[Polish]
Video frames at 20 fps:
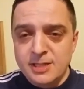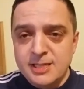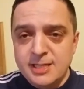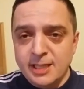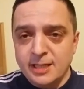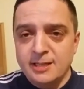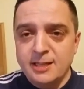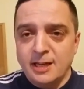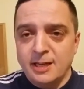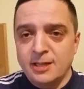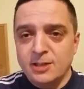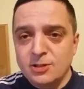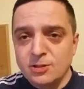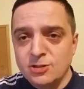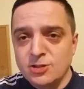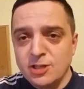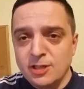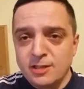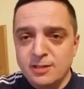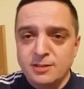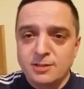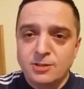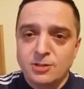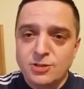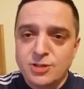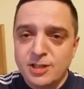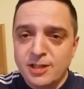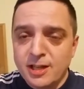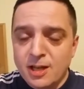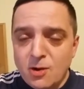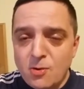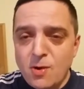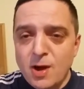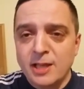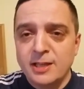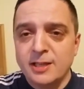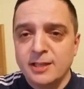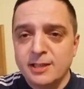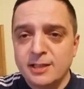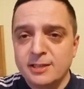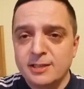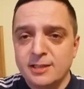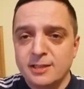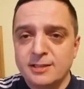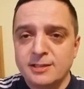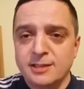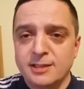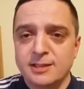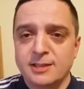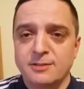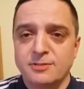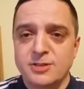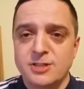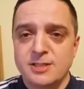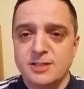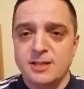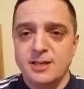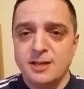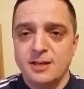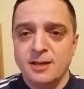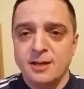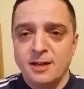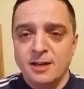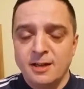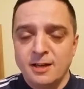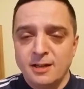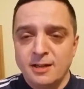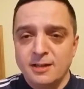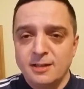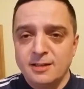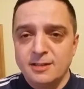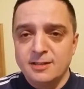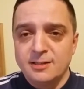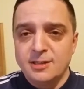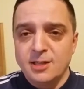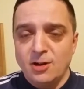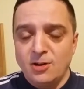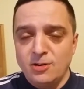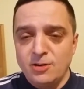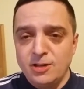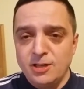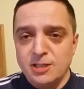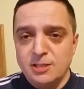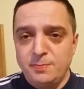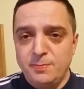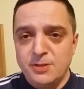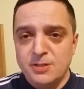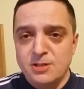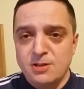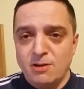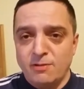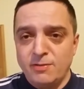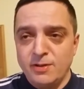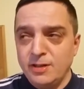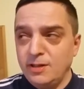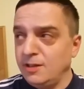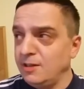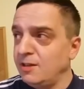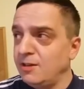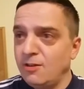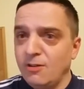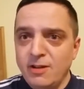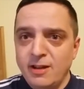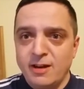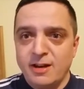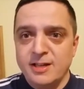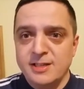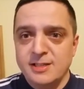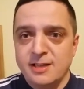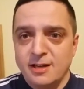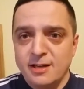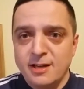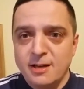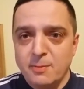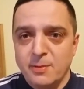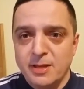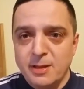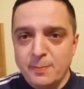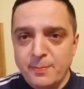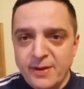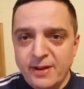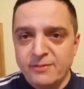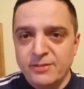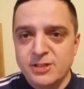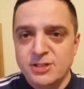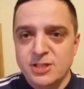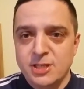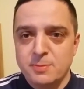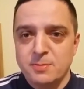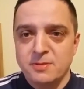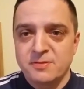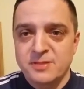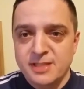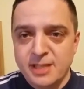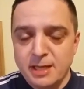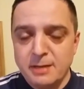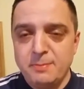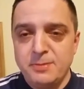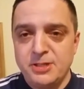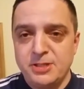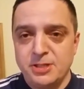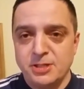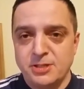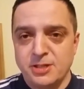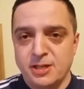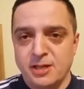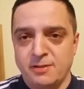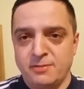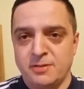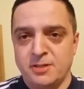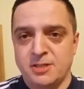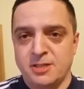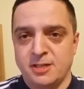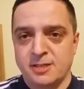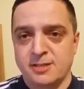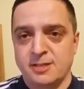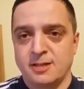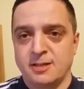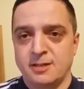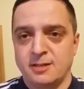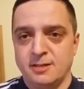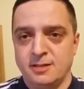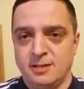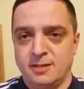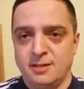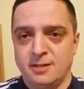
Niestety, ale to się, to się nakłada na te, na te wszystkie e, teorie spiskowe i cholera jest, no ale chyba naprawdę żyjemy w zajebiście ciekawych czasach.